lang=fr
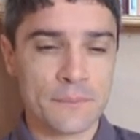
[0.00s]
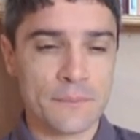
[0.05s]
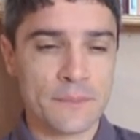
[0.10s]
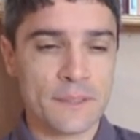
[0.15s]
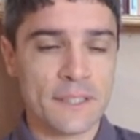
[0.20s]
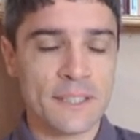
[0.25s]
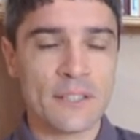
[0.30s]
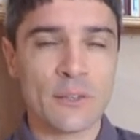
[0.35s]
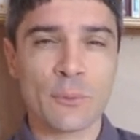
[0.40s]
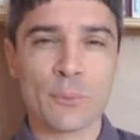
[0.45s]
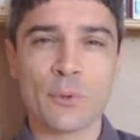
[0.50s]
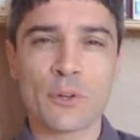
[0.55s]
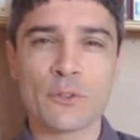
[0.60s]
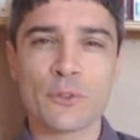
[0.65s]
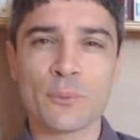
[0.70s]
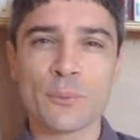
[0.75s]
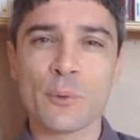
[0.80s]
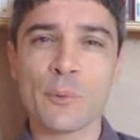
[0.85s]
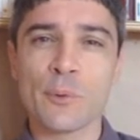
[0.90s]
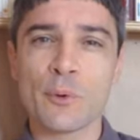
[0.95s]
Il emploie
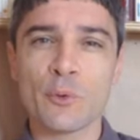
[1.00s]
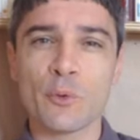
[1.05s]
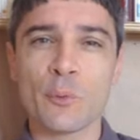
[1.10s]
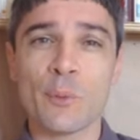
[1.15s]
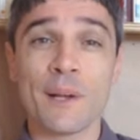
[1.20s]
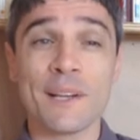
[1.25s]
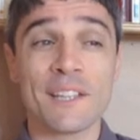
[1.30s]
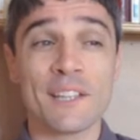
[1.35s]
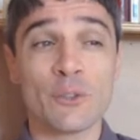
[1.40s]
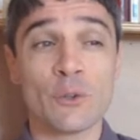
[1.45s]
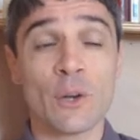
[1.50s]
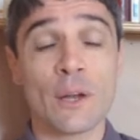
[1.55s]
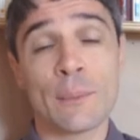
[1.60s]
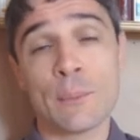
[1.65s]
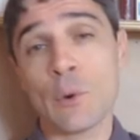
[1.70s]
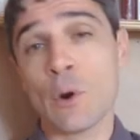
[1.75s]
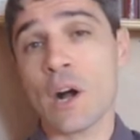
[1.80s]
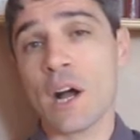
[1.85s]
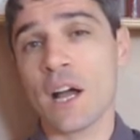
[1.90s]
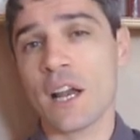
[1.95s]
ce mot pour nous parler de la
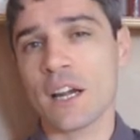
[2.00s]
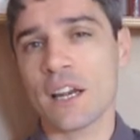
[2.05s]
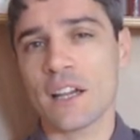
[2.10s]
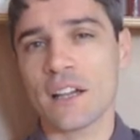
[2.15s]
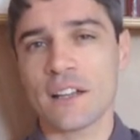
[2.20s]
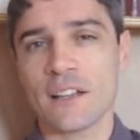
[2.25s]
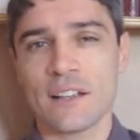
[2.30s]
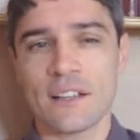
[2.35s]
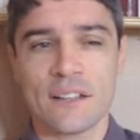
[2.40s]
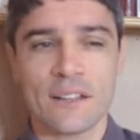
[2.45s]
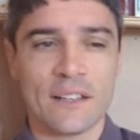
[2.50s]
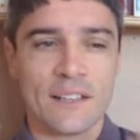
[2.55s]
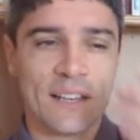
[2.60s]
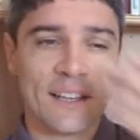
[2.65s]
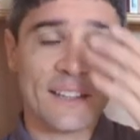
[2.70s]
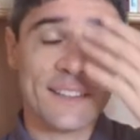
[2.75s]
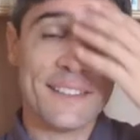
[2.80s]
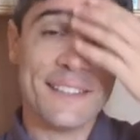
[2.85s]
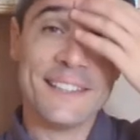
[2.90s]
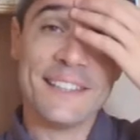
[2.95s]
morale, la
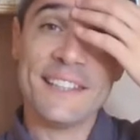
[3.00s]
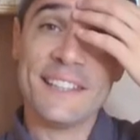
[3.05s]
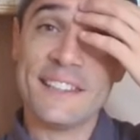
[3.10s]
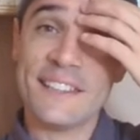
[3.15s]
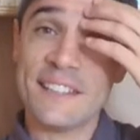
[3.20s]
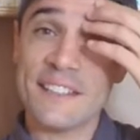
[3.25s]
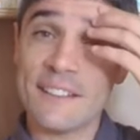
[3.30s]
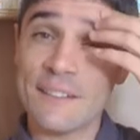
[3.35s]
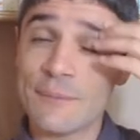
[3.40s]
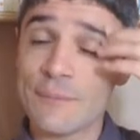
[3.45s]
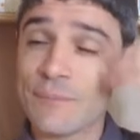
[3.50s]
dignité.